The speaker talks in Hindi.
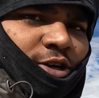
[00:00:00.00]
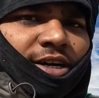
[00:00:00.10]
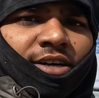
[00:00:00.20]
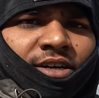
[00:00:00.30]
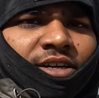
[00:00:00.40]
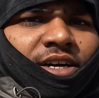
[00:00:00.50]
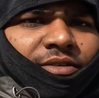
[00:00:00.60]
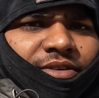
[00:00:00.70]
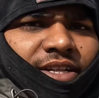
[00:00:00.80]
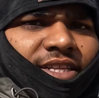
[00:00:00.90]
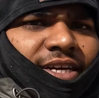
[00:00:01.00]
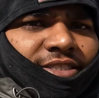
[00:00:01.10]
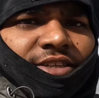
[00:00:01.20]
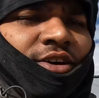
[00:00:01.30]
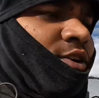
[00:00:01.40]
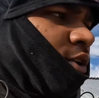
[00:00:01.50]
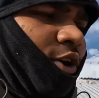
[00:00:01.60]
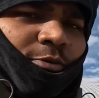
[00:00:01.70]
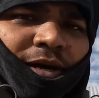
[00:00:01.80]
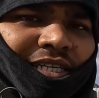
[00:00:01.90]
हो चुका है अब निकलते हैं यहाँ से
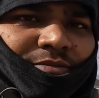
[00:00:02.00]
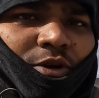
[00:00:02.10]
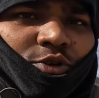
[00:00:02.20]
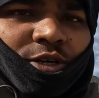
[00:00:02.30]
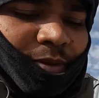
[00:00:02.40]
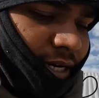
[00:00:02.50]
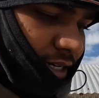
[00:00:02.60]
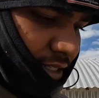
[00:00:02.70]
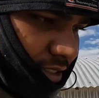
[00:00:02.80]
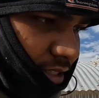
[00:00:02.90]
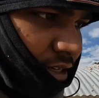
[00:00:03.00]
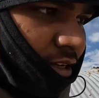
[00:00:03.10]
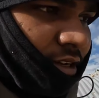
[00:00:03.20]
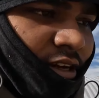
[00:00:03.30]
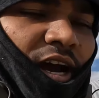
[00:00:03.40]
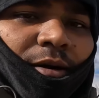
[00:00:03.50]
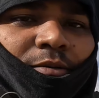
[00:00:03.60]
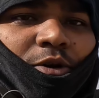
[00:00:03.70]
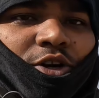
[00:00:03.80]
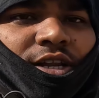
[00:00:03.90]
और बाकी इस ब्लॉग को इंपेंट करते हैं
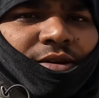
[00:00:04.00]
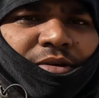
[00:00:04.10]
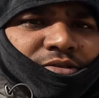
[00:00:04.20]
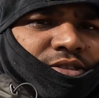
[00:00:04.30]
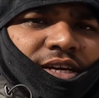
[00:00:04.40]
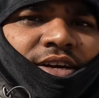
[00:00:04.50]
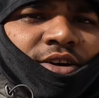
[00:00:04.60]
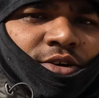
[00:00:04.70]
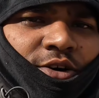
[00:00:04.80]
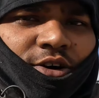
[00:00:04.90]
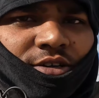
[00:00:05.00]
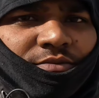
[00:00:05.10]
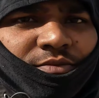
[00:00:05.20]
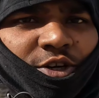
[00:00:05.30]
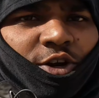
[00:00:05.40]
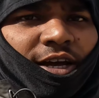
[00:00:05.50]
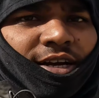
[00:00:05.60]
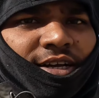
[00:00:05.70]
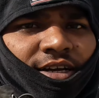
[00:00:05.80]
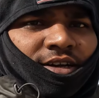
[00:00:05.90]
आपको ब्लॉग कैसा कमेंट होता है और वीडियो
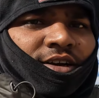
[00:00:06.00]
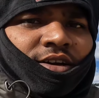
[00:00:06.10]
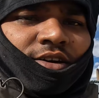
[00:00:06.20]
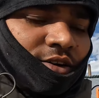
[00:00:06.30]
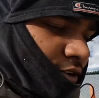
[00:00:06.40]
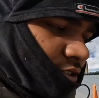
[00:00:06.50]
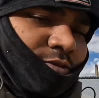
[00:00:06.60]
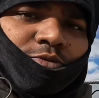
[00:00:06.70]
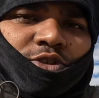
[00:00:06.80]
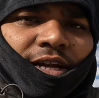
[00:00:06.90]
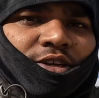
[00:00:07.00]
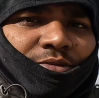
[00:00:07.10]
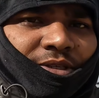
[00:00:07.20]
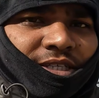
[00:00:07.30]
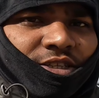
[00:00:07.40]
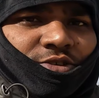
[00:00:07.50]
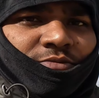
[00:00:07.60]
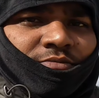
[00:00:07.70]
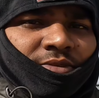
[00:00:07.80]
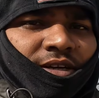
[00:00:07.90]
लाइक करें और चैनल को कर सकते
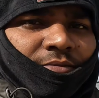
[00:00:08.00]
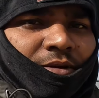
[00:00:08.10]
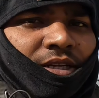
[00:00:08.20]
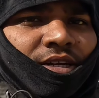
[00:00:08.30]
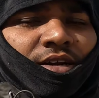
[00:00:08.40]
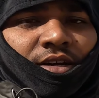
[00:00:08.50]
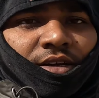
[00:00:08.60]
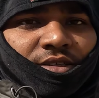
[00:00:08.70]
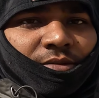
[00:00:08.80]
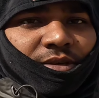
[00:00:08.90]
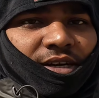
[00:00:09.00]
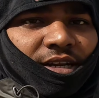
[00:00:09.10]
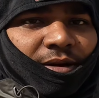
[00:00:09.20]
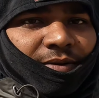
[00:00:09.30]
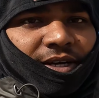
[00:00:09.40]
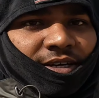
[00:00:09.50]
हो तो चलिए तब तक तो के लिए बाय